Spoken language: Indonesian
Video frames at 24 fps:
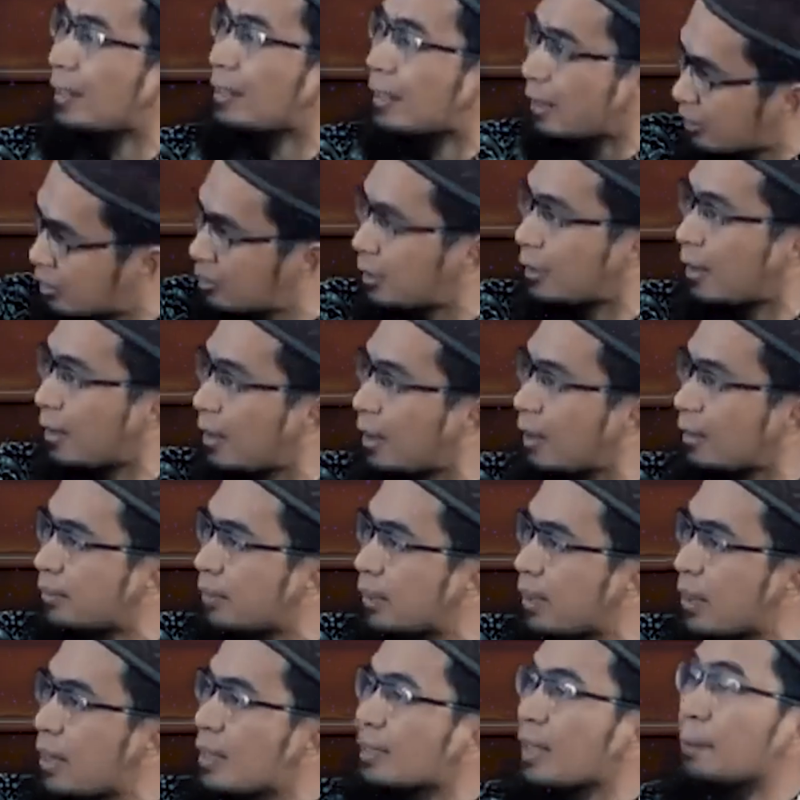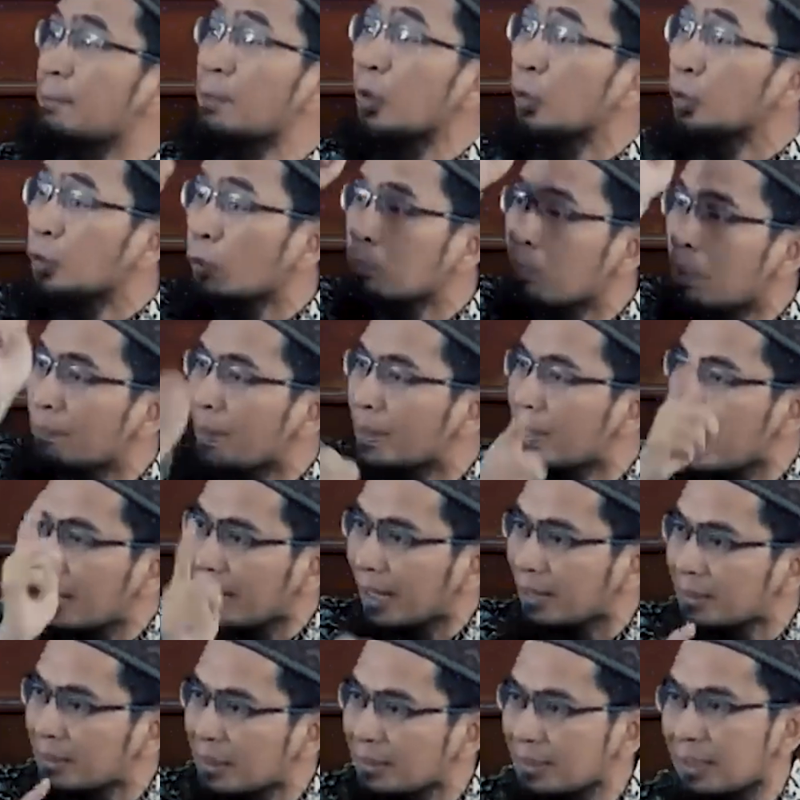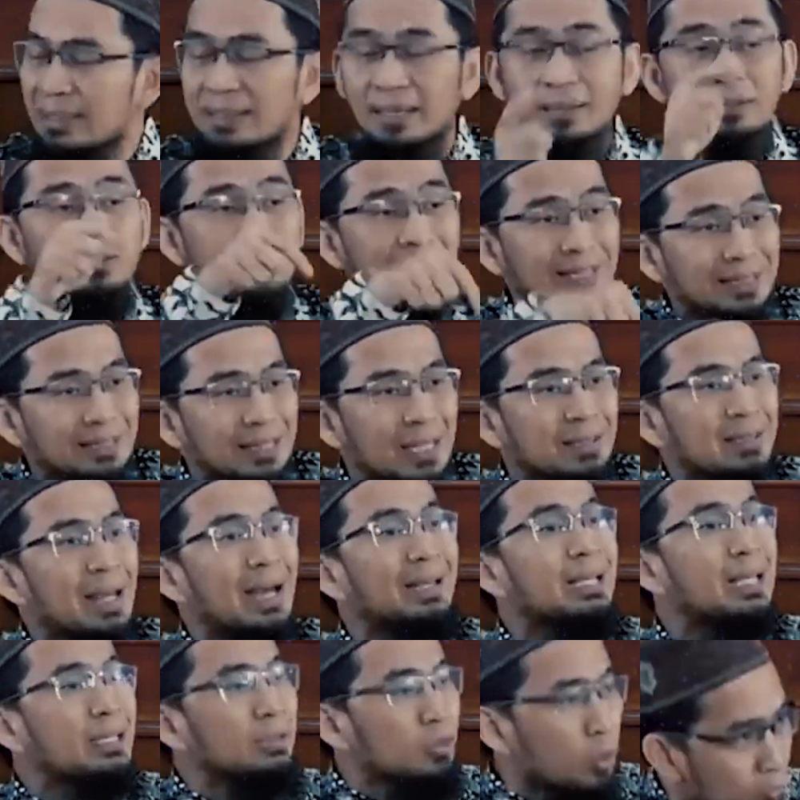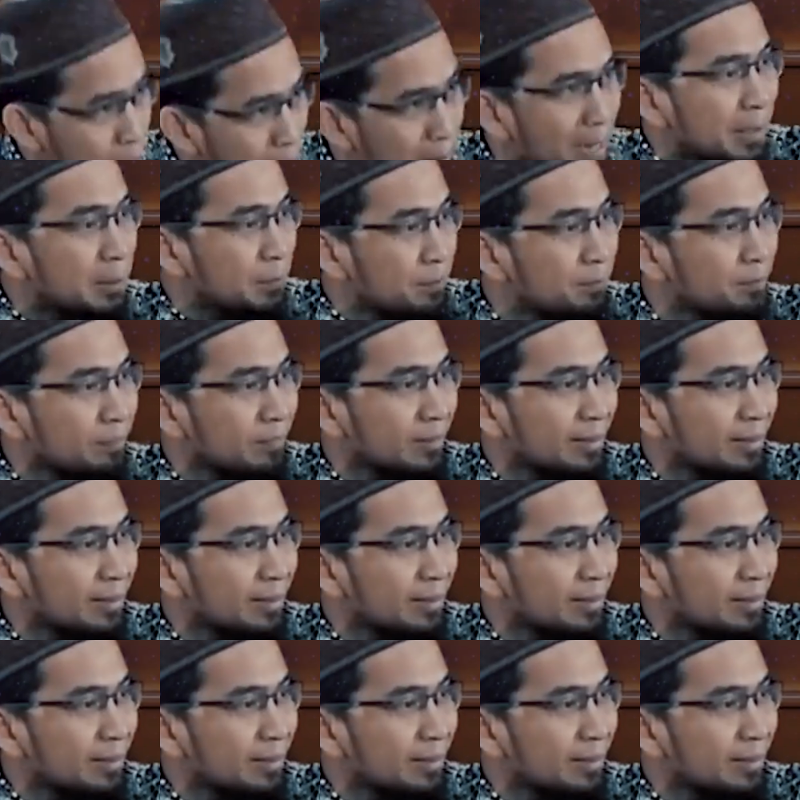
ada kesalahan. Tapi untuk membedakan kita dengan setan ada tobat.